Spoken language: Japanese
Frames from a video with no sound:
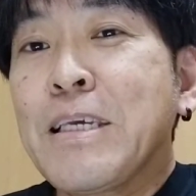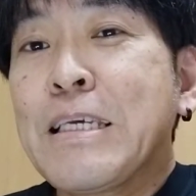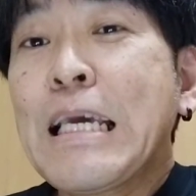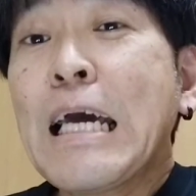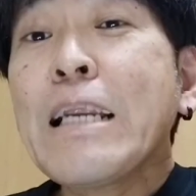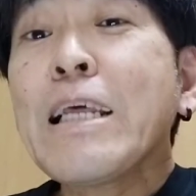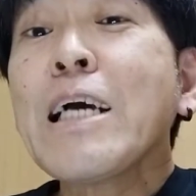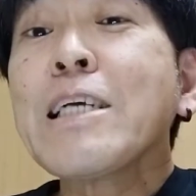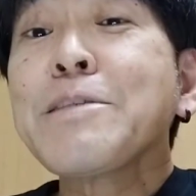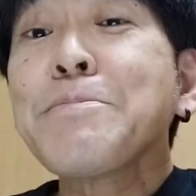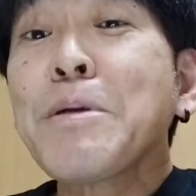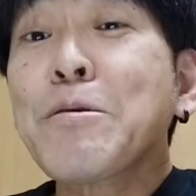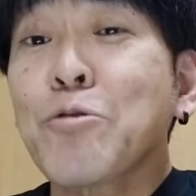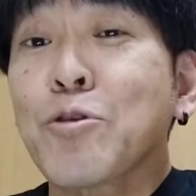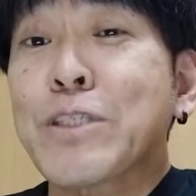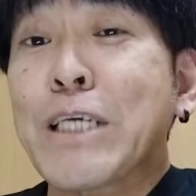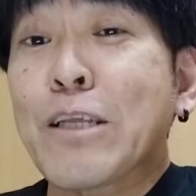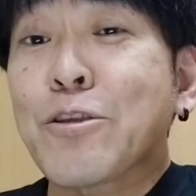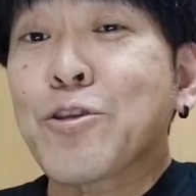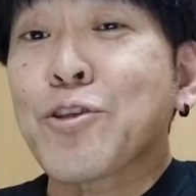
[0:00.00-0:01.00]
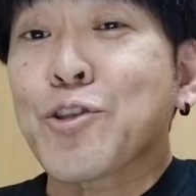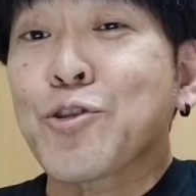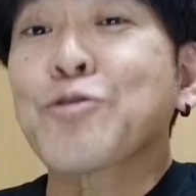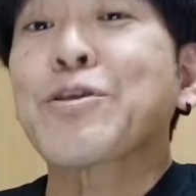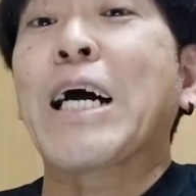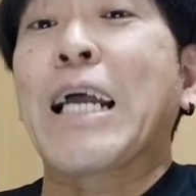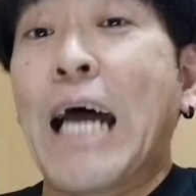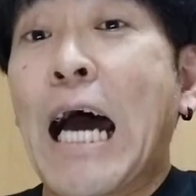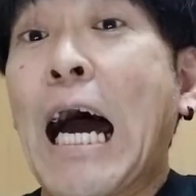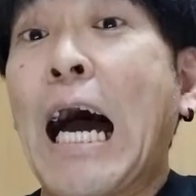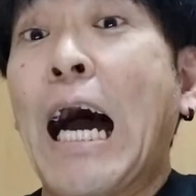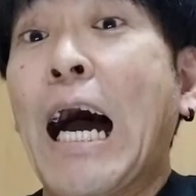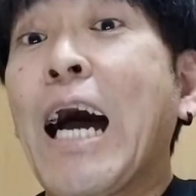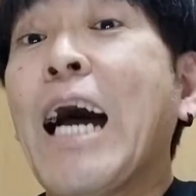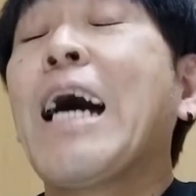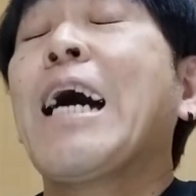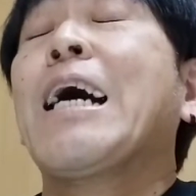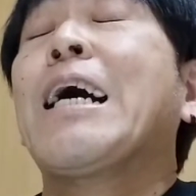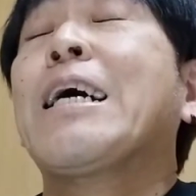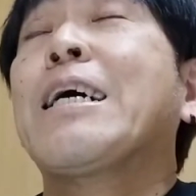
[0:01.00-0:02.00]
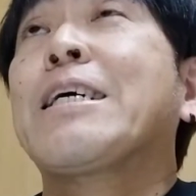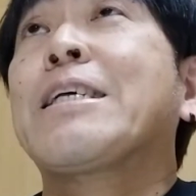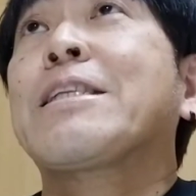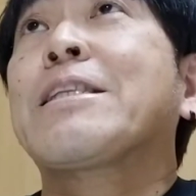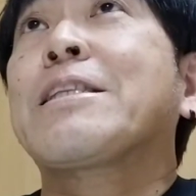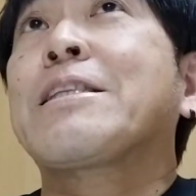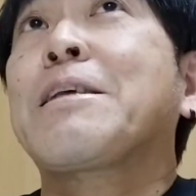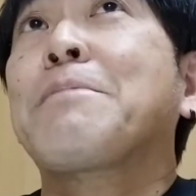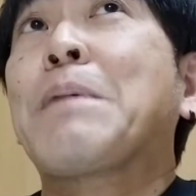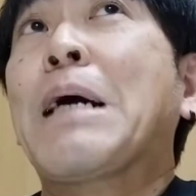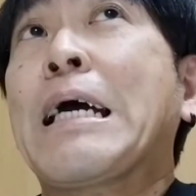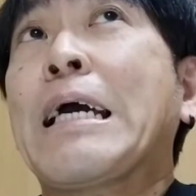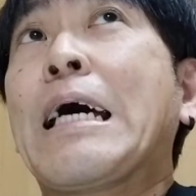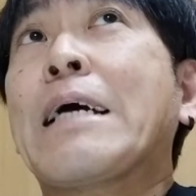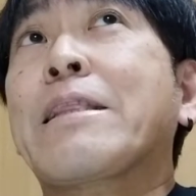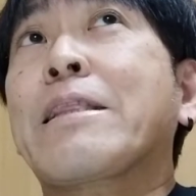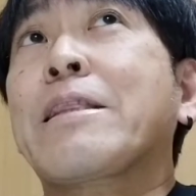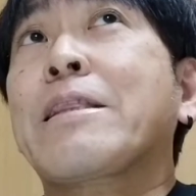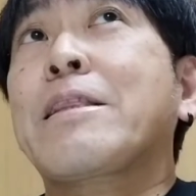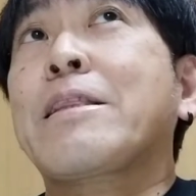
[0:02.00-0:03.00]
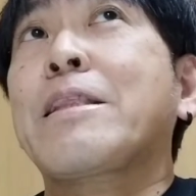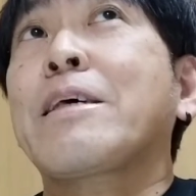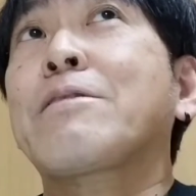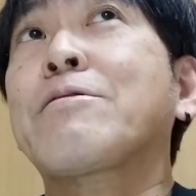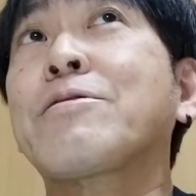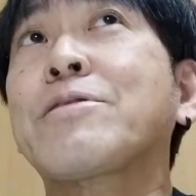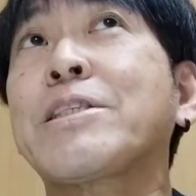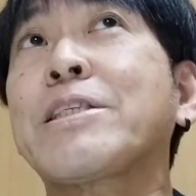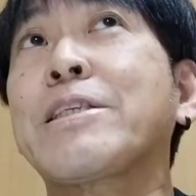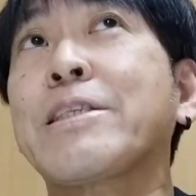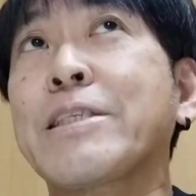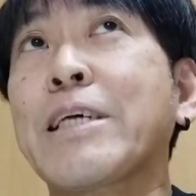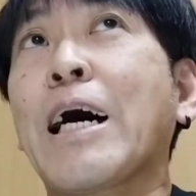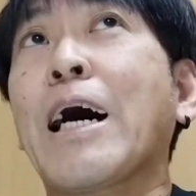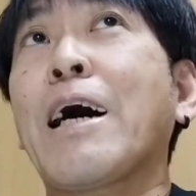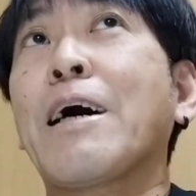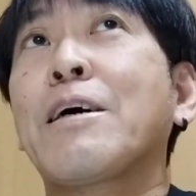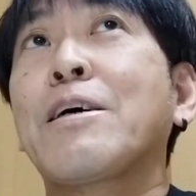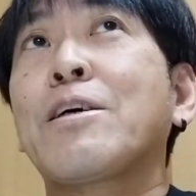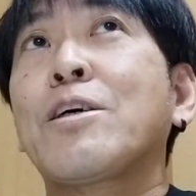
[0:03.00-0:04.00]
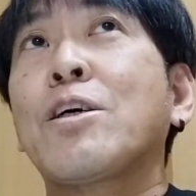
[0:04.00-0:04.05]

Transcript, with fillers: やり始めるとちゃんとするからでまあやってるうちにさ